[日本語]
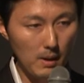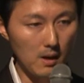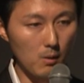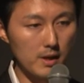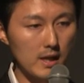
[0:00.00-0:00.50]
ま
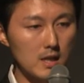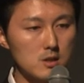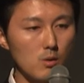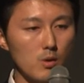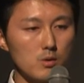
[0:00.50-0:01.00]
あ、論理的
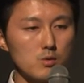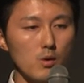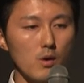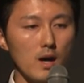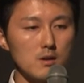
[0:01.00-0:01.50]
思考力
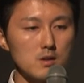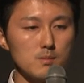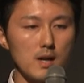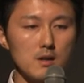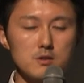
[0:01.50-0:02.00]
を育
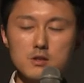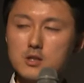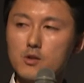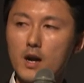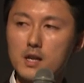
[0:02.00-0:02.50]
む学習指
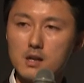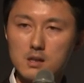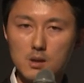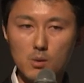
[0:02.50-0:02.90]
導の在り方